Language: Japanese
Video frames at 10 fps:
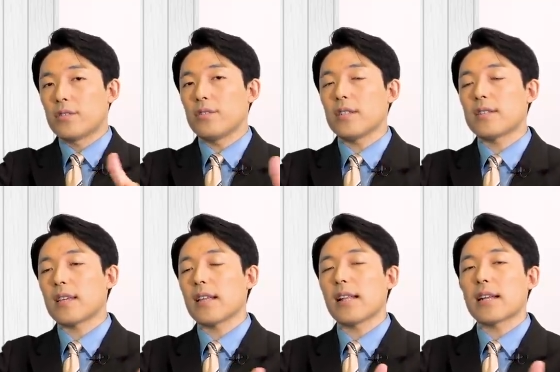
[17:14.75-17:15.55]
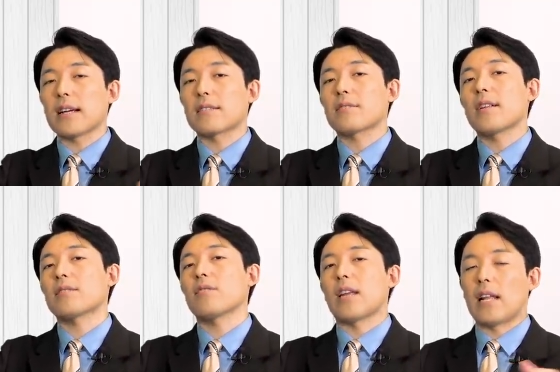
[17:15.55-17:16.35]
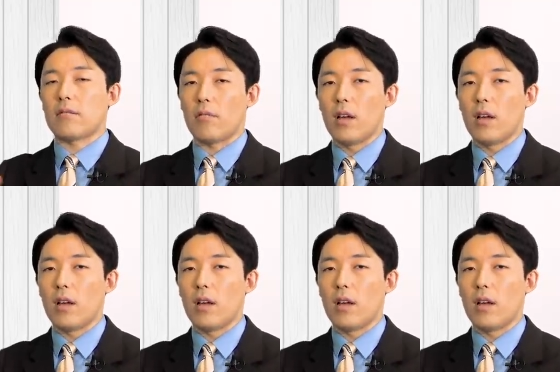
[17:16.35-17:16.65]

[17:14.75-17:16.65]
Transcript: 中立的な何かが作れそうだなと。